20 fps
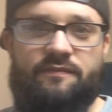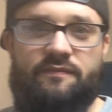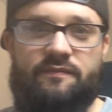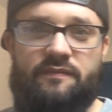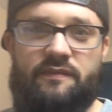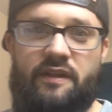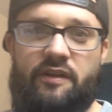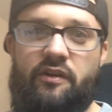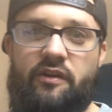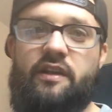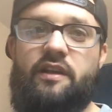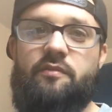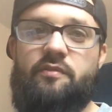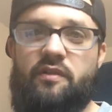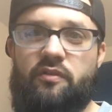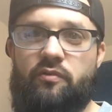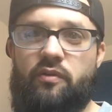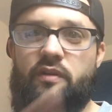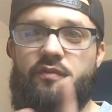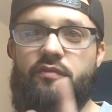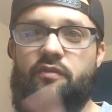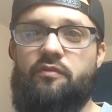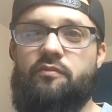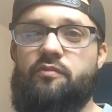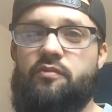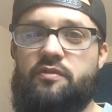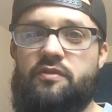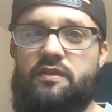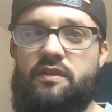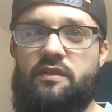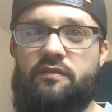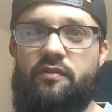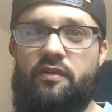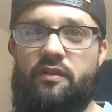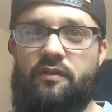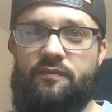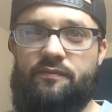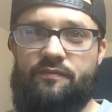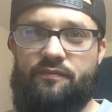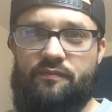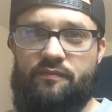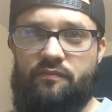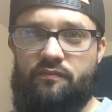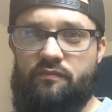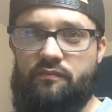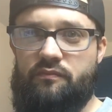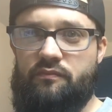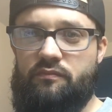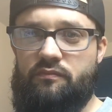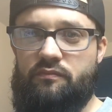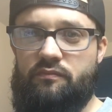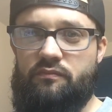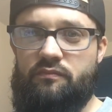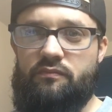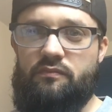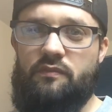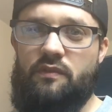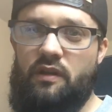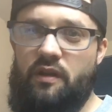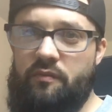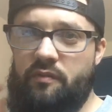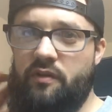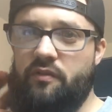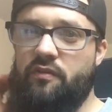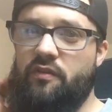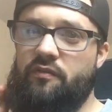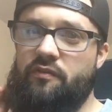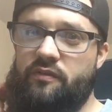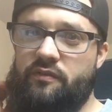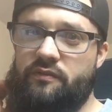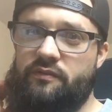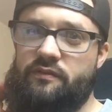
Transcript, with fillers: D'ailleurs, il est bientôt à vendre pour ceux qui veulent. Il est bientôt à vendre.